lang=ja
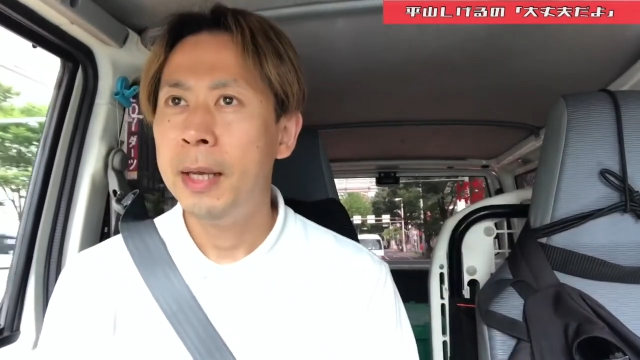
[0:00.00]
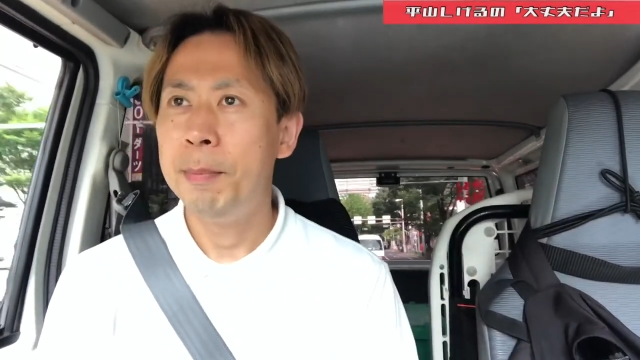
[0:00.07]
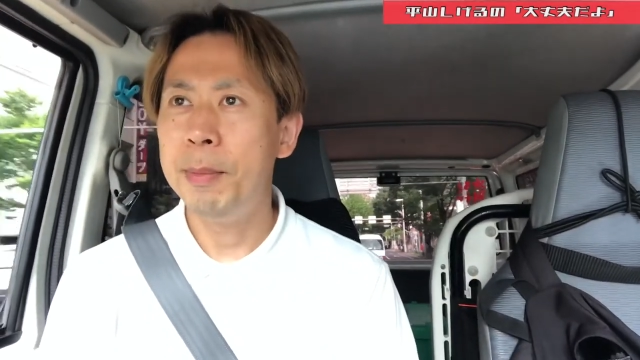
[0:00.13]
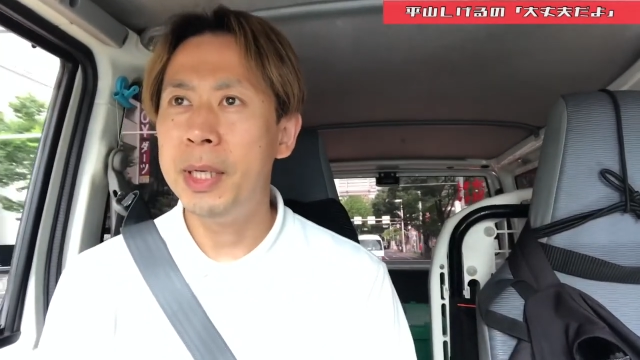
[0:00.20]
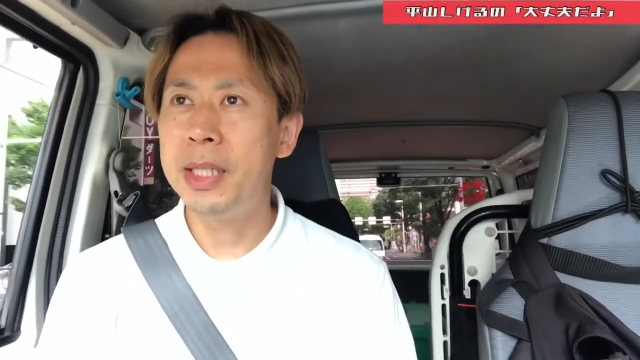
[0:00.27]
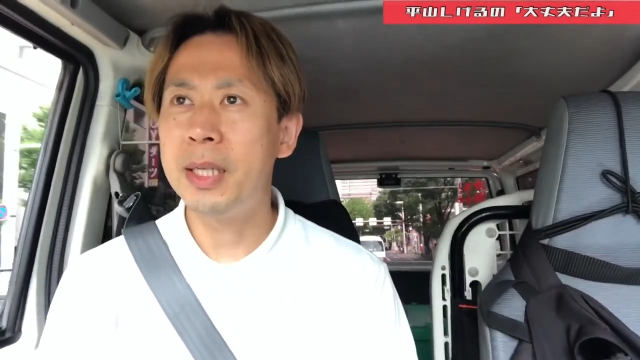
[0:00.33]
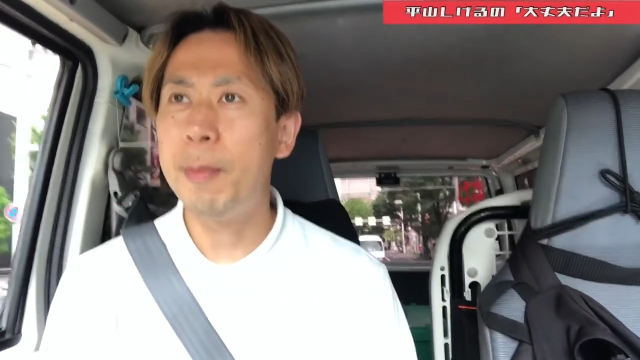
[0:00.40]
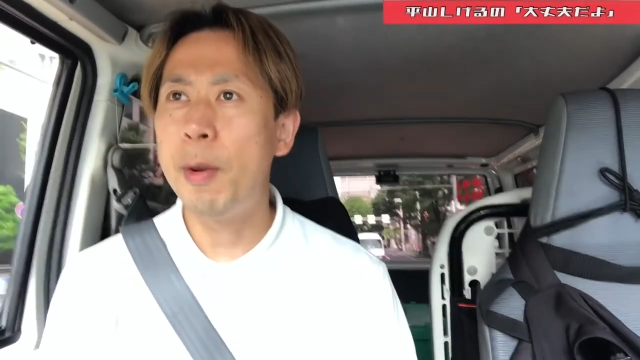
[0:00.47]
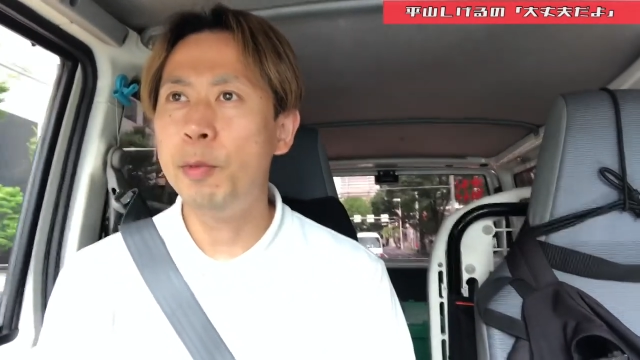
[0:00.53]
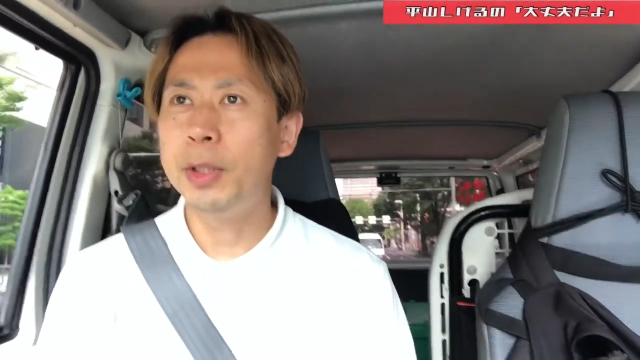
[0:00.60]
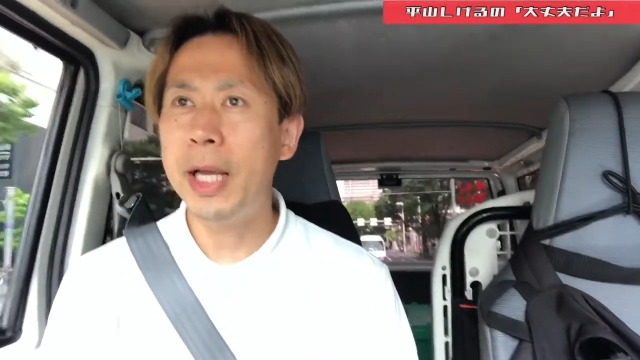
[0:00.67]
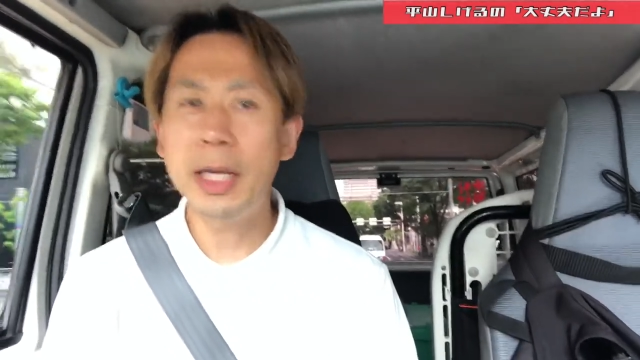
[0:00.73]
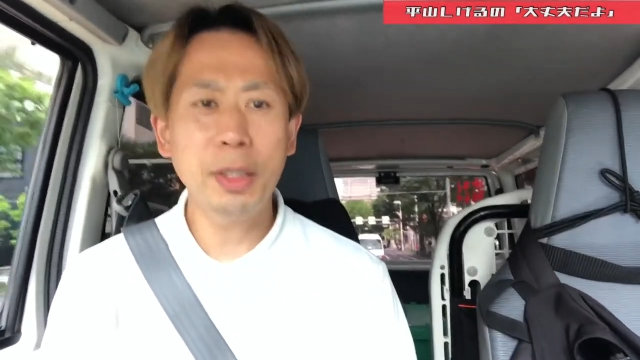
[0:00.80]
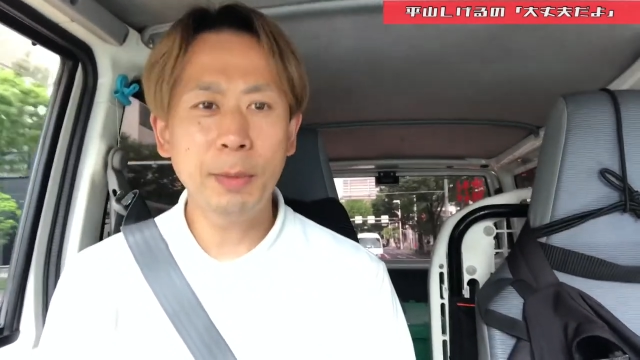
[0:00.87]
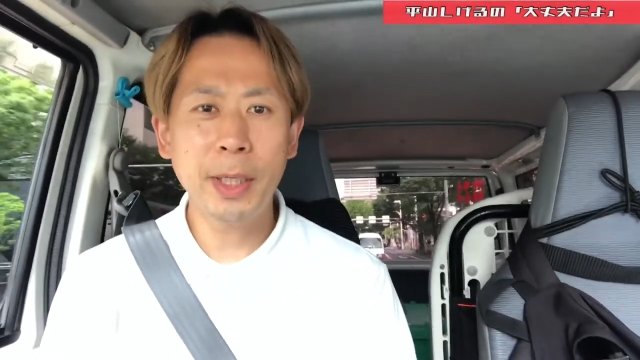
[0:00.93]
皆様も
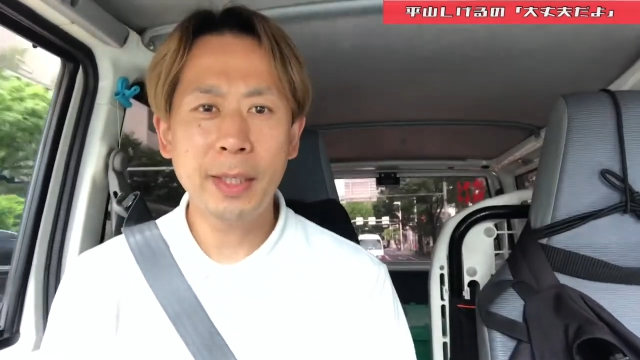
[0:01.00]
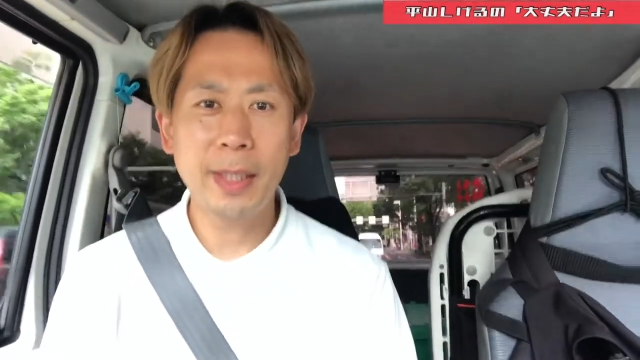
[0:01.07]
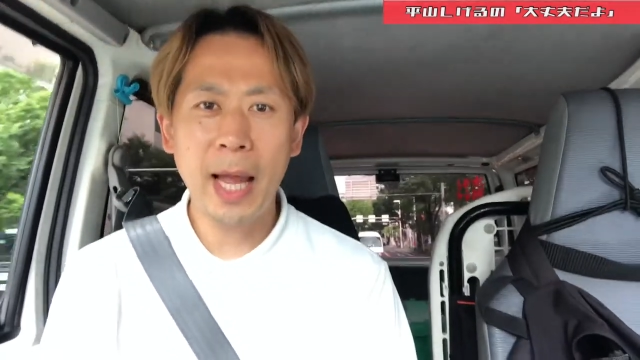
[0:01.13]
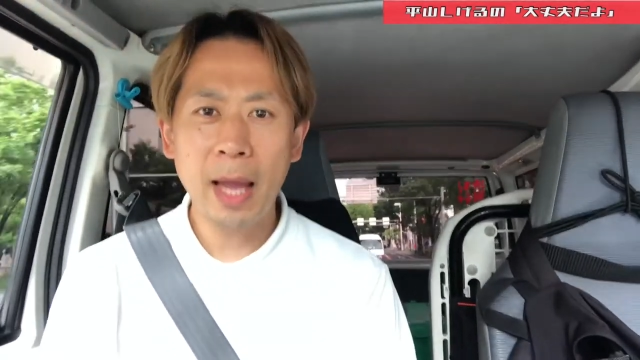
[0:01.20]
大丈夫ですね。